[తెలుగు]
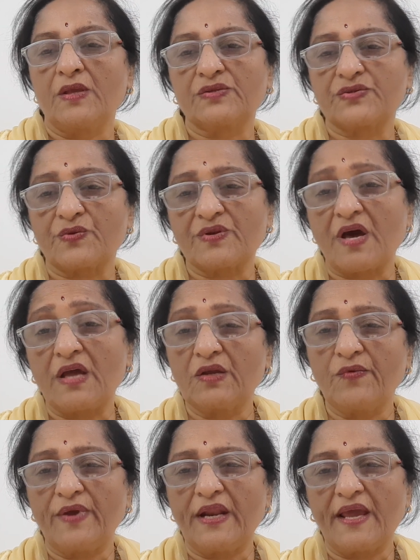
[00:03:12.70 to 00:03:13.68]
సో
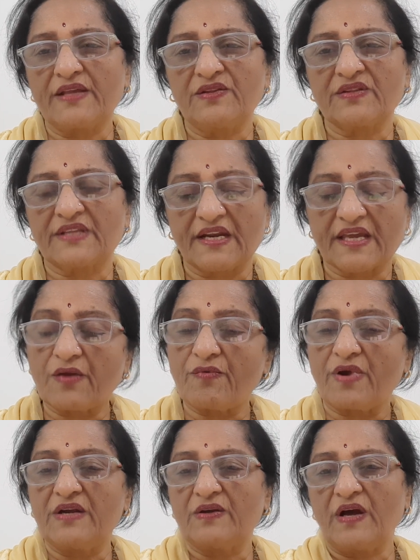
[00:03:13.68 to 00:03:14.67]
నాలుగు వేల ఐదు వందలకే
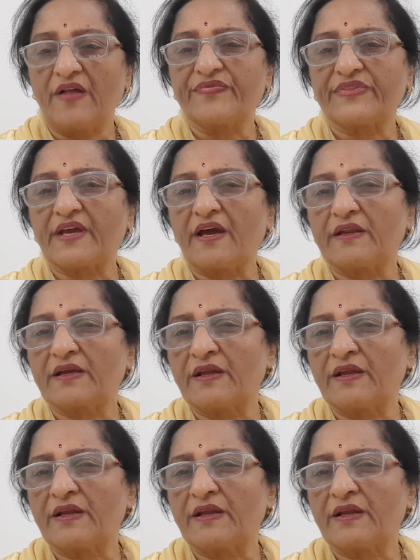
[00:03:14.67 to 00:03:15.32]
వాళ్ళు అంతగా